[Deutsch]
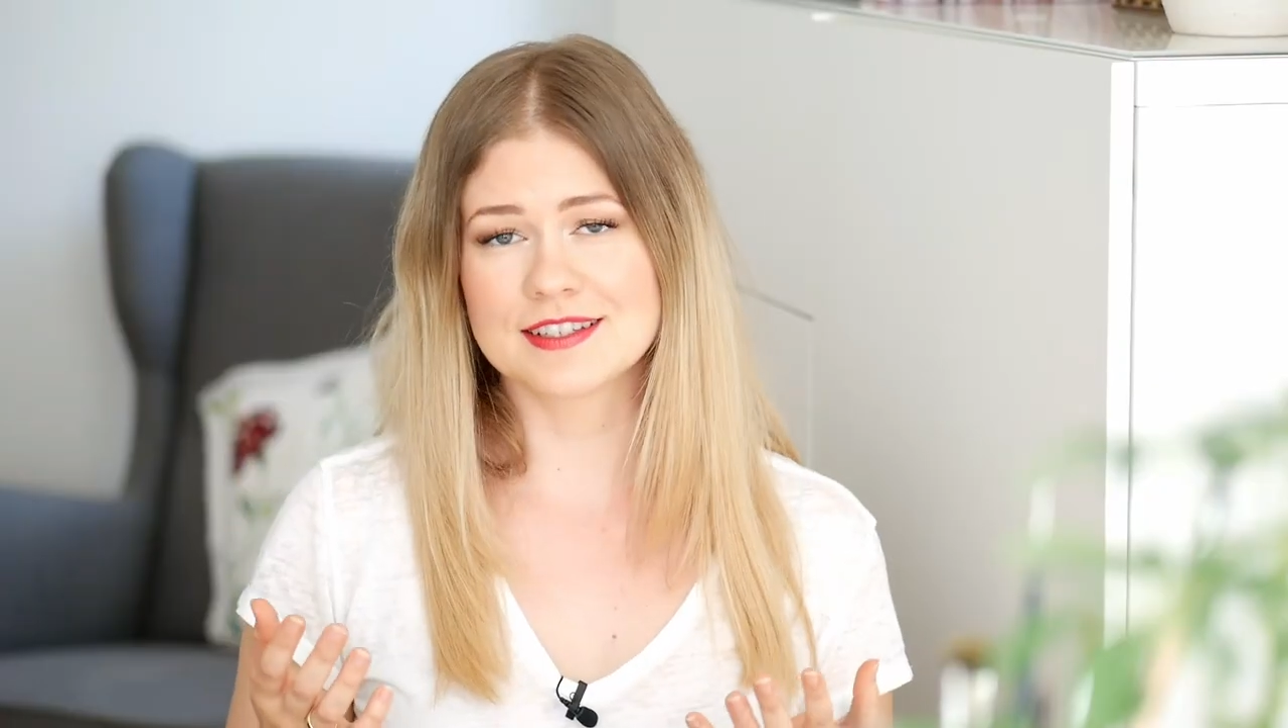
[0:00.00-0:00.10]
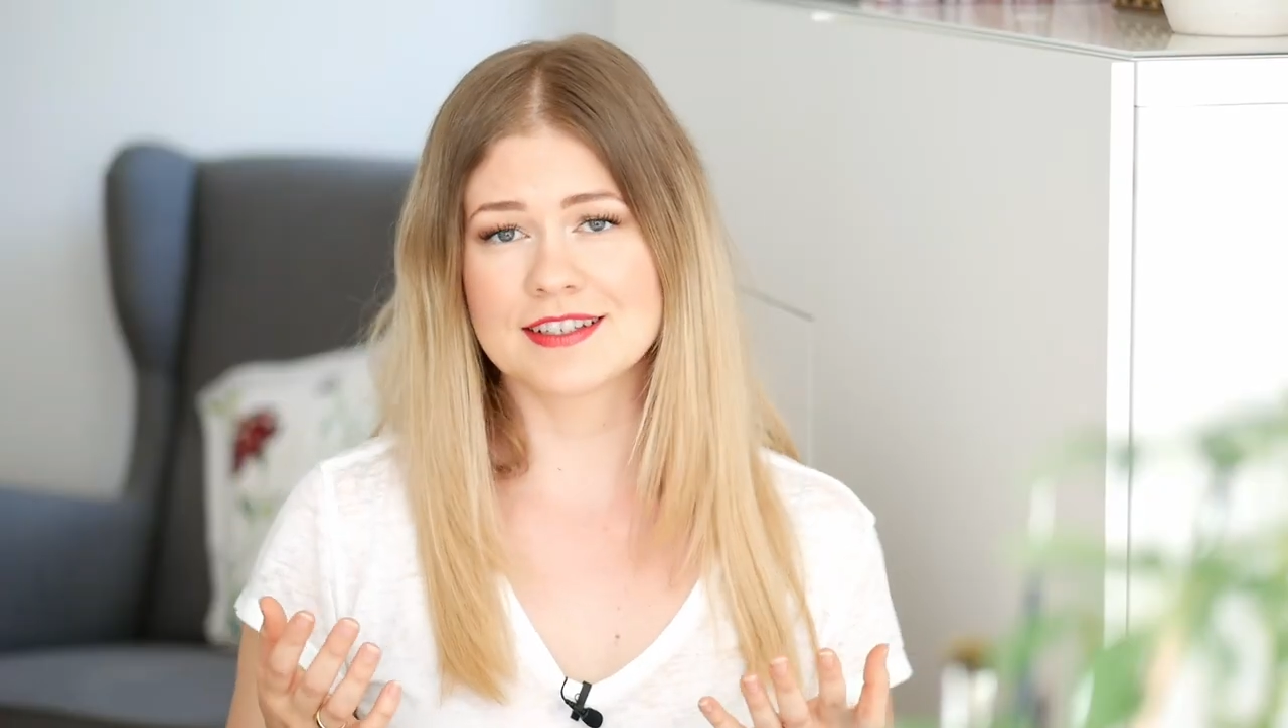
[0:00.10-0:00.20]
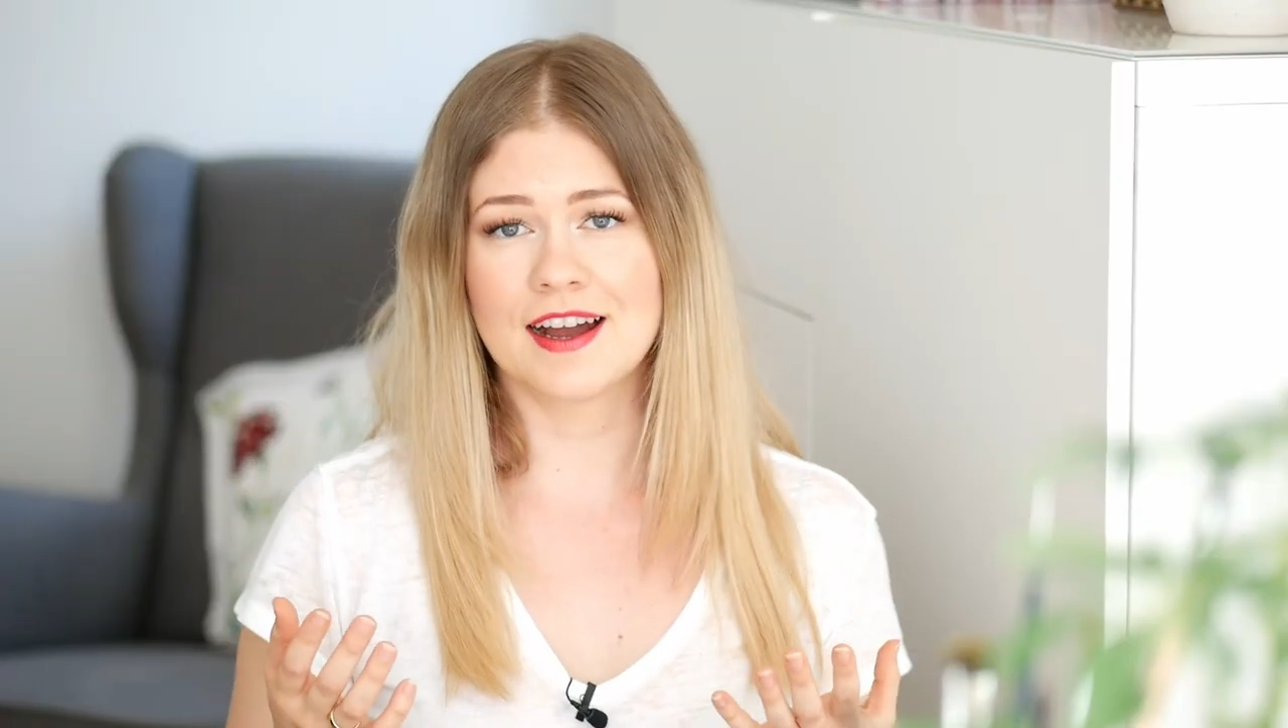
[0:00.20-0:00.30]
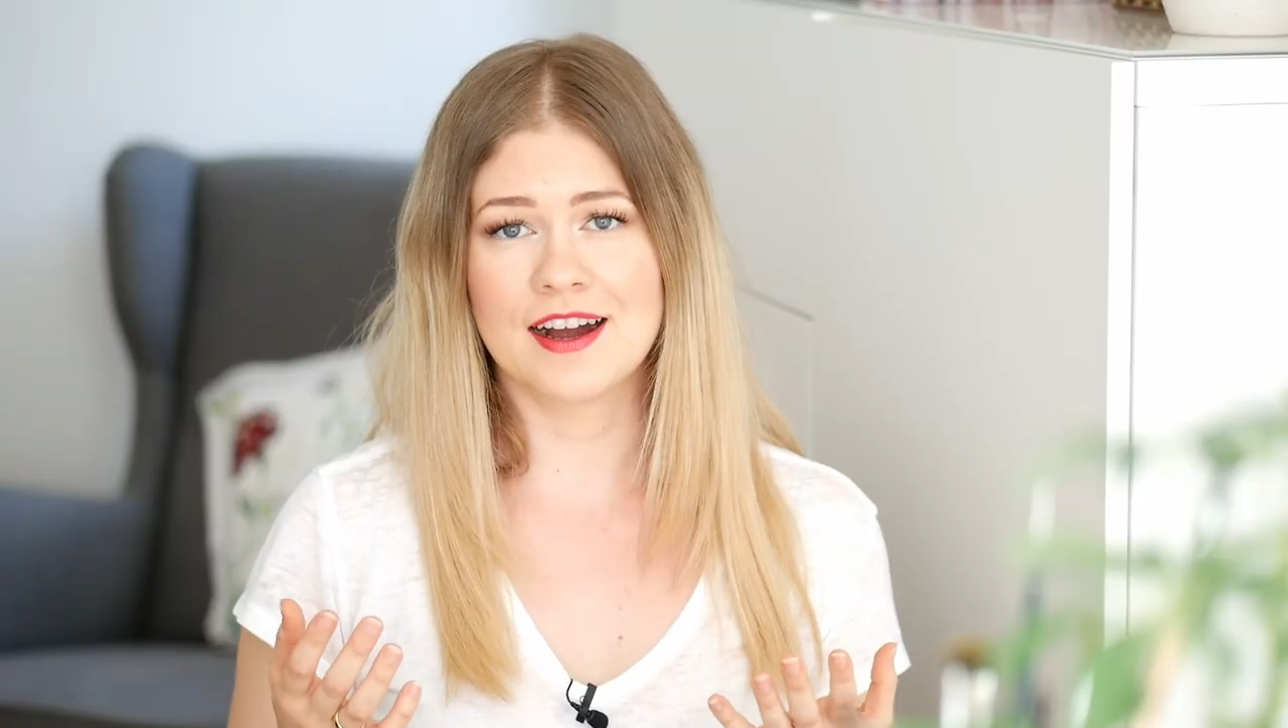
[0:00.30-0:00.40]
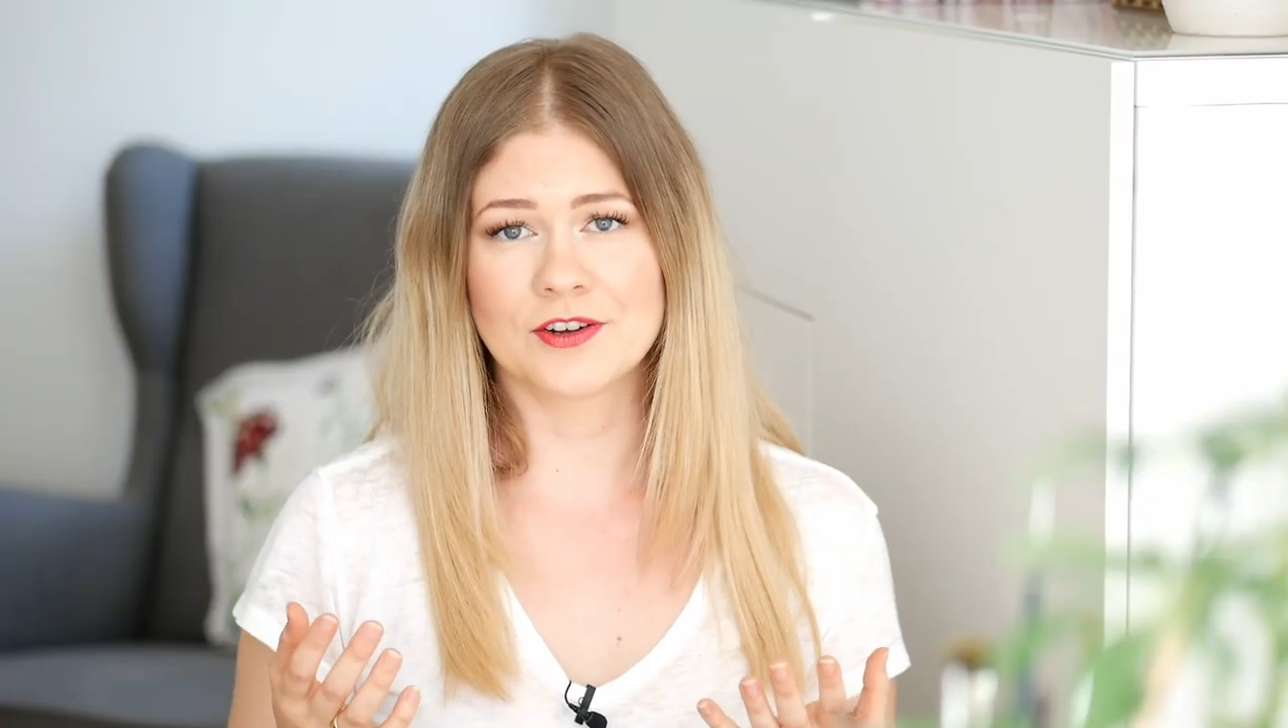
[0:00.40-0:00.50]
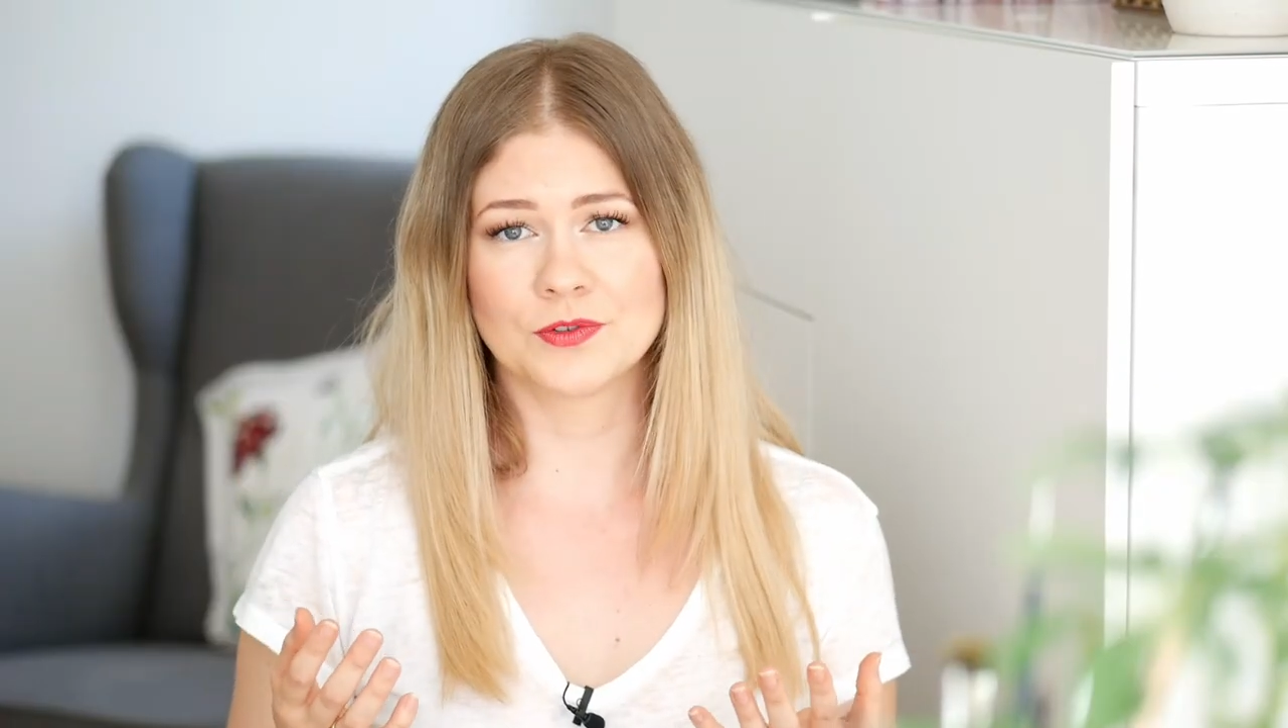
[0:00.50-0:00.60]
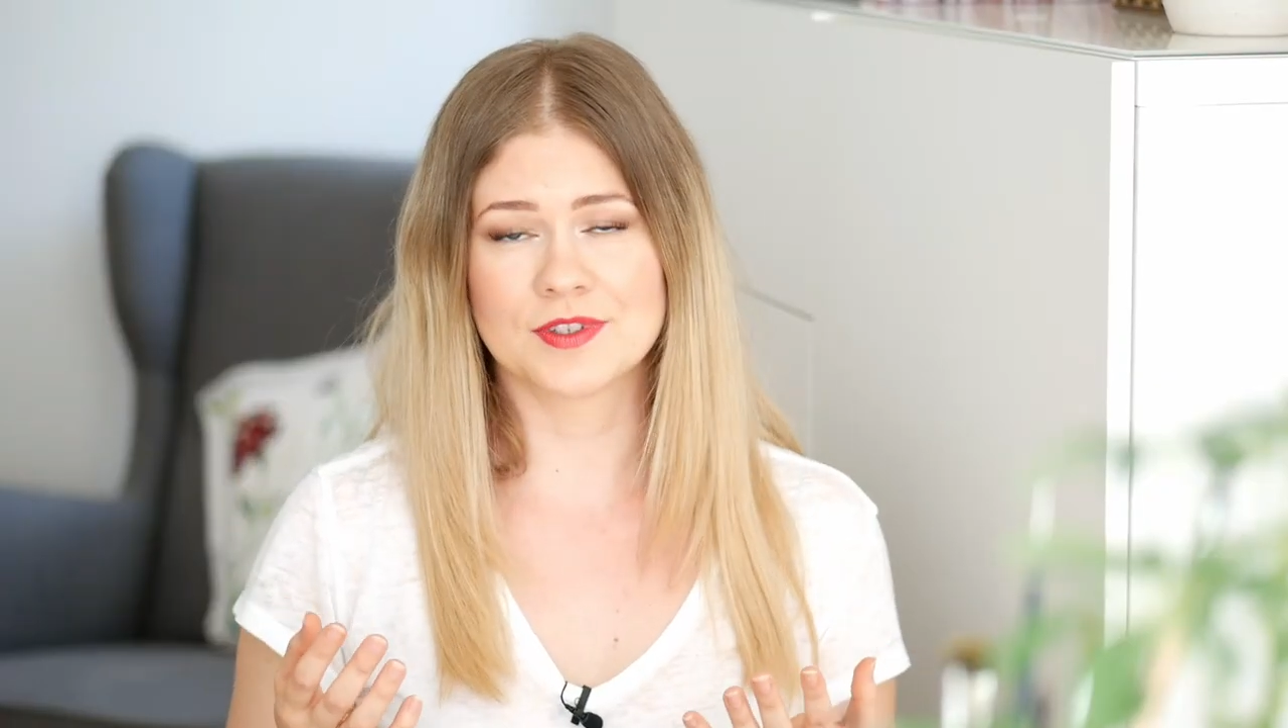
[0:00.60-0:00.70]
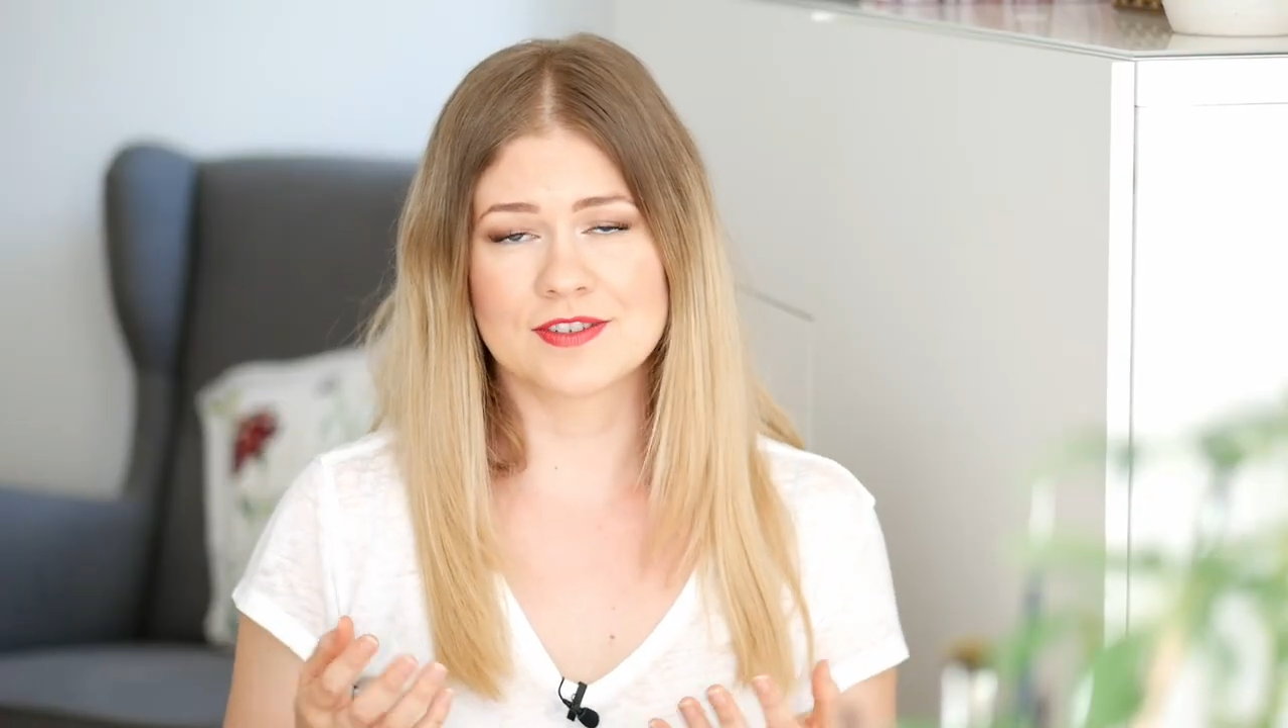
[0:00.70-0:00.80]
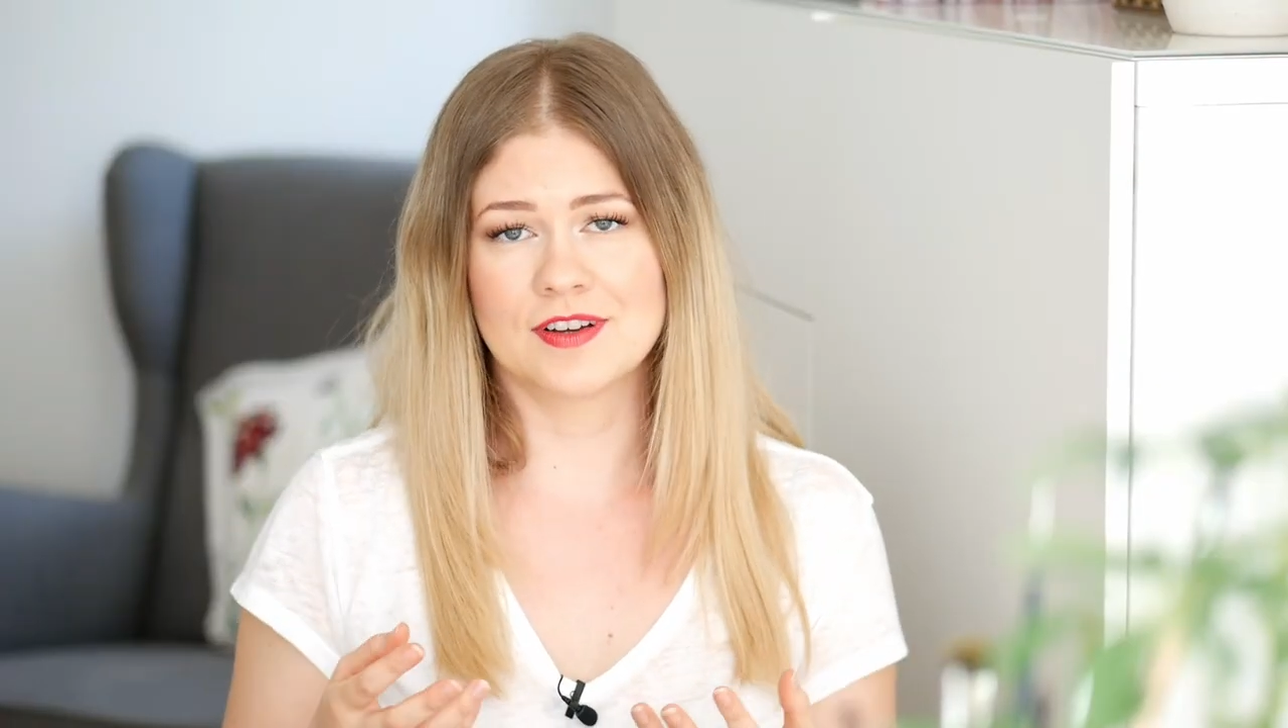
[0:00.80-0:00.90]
getragen und das